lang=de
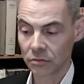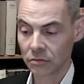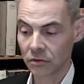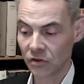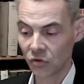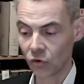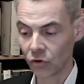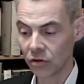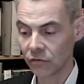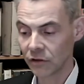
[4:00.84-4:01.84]
Es ist
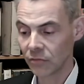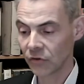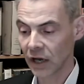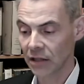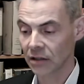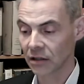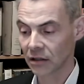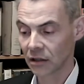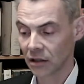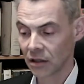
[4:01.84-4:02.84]
dunkel wie im Sack.
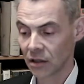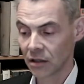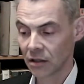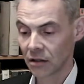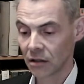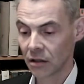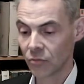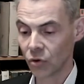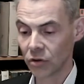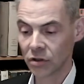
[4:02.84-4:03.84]
Der
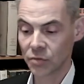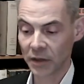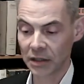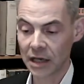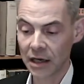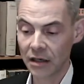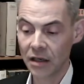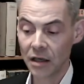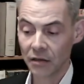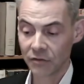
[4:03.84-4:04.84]
Motor springt an,
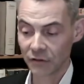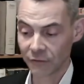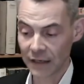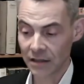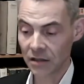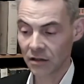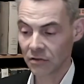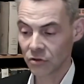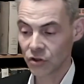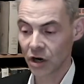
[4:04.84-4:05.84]
wir wenden
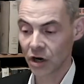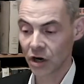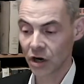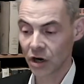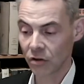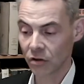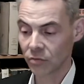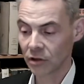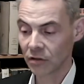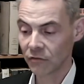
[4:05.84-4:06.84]
und schaukeln über
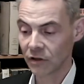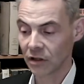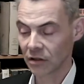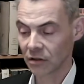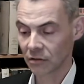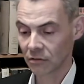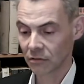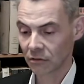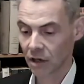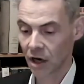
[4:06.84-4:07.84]
den Weg.
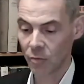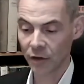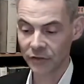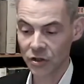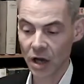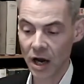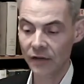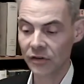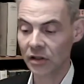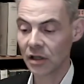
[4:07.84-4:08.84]
Kaum auf der
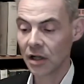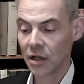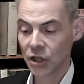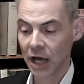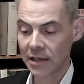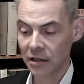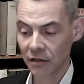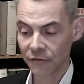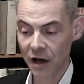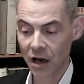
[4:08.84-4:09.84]
Straße schaltet der
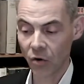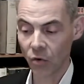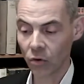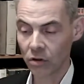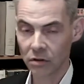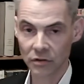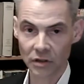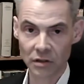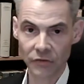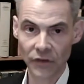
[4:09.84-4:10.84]
Fahrer hoch und
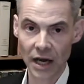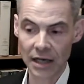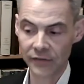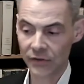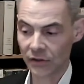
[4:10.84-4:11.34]
tritt aufs Gas.